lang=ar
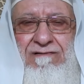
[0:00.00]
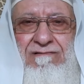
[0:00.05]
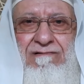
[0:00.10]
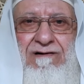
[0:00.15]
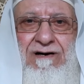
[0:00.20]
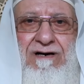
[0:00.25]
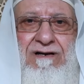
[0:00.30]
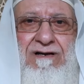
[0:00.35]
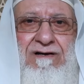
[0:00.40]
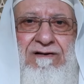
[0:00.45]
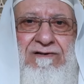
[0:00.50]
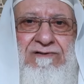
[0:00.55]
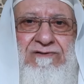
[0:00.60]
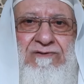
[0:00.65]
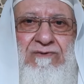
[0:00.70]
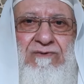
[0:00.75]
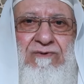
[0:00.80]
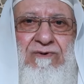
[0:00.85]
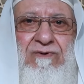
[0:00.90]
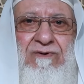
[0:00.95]
قال
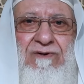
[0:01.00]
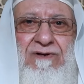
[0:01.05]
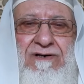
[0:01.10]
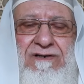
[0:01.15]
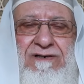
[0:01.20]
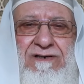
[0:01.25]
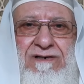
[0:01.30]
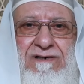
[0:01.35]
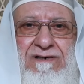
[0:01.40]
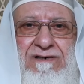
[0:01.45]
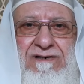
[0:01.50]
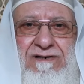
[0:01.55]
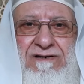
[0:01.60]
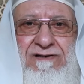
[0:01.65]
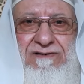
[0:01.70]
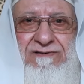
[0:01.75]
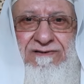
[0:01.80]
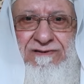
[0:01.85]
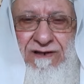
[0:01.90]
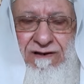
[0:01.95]
رسول الله
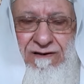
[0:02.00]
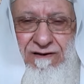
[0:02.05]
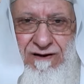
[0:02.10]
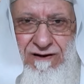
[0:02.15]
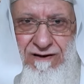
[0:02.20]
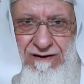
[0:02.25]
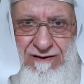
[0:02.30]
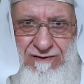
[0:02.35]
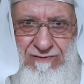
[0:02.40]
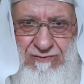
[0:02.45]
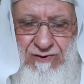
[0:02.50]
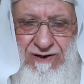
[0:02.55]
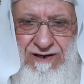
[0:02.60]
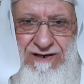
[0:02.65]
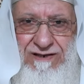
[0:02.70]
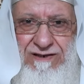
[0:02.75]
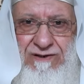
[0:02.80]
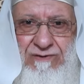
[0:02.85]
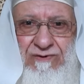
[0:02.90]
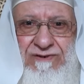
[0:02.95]
صلى الله
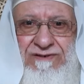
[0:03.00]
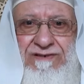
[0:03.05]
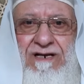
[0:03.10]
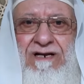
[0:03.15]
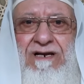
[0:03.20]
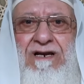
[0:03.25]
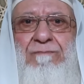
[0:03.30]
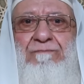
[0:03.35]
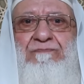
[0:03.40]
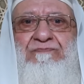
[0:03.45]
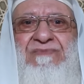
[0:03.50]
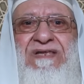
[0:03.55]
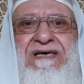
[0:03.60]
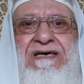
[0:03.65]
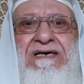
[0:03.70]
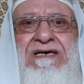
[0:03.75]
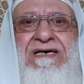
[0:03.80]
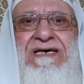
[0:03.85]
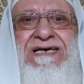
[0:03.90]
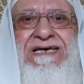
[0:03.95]
عليه وسلم
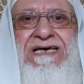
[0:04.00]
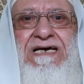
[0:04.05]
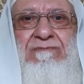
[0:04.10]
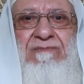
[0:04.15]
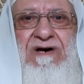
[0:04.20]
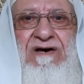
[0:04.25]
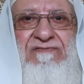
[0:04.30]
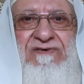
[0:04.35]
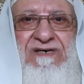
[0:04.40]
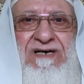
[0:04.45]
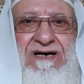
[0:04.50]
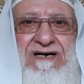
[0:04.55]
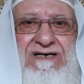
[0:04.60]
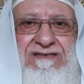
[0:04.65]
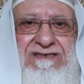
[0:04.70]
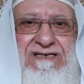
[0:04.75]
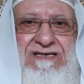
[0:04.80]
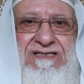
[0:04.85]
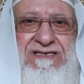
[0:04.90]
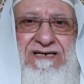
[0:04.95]
كما في
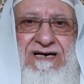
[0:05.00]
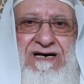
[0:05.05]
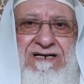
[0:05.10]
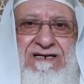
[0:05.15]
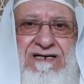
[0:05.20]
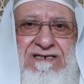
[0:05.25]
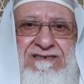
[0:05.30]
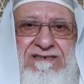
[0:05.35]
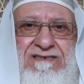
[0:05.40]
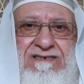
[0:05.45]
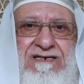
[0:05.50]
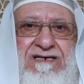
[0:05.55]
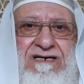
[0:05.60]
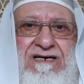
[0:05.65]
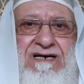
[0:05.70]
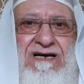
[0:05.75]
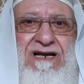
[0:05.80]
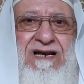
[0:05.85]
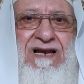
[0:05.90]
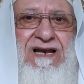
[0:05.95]
حديث انس
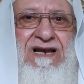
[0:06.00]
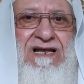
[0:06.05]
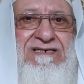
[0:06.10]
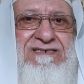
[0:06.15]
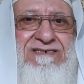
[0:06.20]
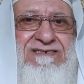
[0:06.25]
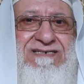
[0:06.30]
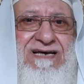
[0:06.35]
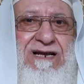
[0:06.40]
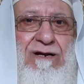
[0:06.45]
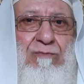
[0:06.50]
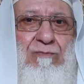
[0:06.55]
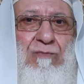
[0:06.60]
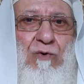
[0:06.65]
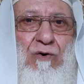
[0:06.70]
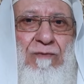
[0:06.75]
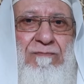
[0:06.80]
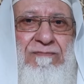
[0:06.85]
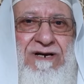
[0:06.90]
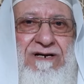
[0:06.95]
ليس
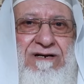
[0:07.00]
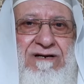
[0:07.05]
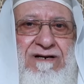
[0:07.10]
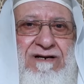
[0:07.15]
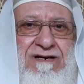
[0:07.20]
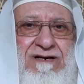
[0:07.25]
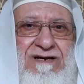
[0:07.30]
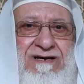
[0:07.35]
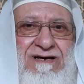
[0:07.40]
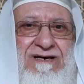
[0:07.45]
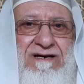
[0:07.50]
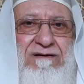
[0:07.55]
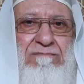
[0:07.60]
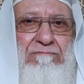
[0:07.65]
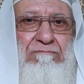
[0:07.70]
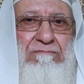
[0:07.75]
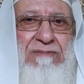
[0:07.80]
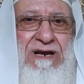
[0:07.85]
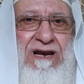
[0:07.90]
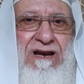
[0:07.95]
المؤمن
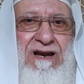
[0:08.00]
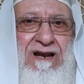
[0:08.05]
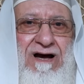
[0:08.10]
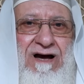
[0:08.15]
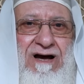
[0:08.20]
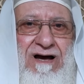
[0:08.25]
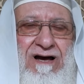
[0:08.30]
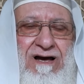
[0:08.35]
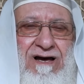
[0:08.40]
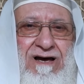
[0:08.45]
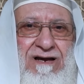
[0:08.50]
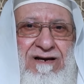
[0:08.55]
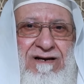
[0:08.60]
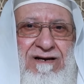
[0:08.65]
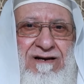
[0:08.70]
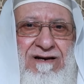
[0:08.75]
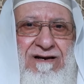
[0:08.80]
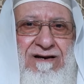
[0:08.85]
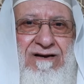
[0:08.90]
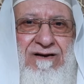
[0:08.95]

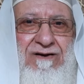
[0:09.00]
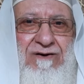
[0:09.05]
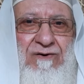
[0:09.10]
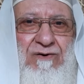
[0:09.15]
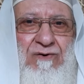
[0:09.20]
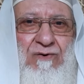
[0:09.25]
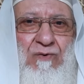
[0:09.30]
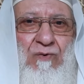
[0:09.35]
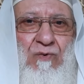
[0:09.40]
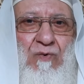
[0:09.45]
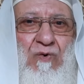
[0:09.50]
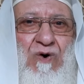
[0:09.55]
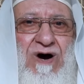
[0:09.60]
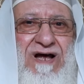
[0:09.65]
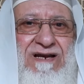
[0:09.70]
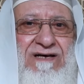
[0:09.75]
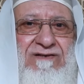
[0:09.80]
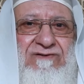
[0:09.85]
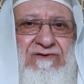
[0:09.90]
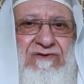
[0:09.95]
باللعان
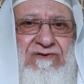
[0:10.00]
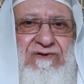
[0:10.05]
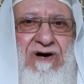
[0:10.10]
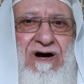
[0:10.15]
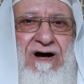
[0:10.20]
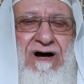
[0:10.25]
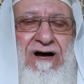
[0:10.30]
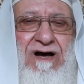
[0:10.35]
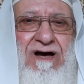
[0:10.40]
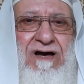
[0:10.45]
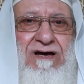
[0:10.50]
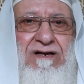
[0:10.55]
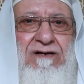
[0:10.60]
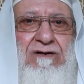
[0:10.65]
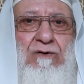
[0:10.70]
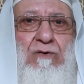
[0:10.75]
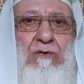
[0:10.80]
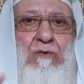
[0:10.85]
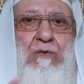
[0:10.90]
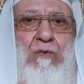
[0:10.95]
ولا
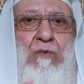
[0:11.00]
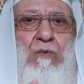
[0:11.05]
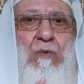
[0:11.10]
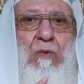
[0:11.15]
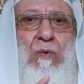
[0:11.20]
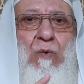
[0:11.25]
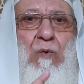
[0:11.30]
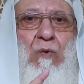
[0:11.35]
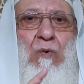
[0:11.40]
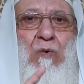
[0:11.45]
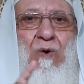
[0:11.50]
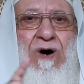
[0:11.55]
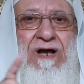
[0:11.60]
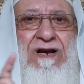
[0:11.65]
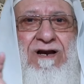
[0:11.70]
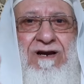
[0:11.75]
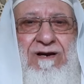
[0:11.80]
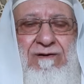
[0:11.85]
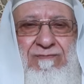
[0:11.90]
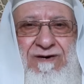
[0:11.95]
الطعان
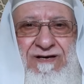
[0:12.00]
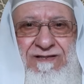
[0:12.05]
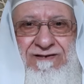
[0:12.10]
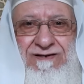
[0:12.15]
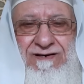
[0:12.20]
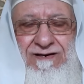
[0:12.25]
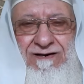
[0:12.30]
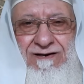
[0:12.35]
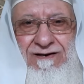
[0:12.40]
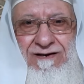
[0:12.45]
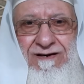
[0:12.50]
ولا البديع